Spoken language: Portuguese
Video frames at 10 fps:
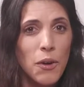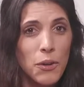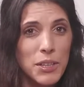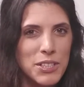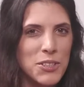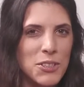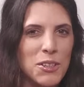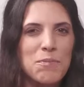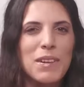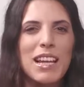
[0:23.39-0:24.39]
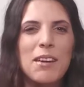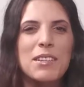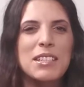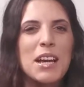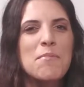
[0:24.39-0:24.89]
Hoje, no Jogo de
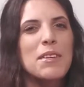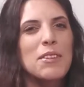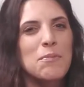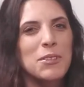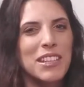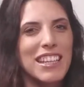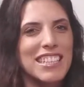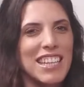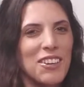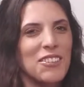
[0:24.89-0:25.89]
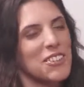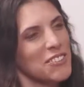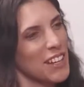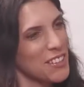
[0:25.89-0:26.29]
Palavras, Amada Portilha está connosco à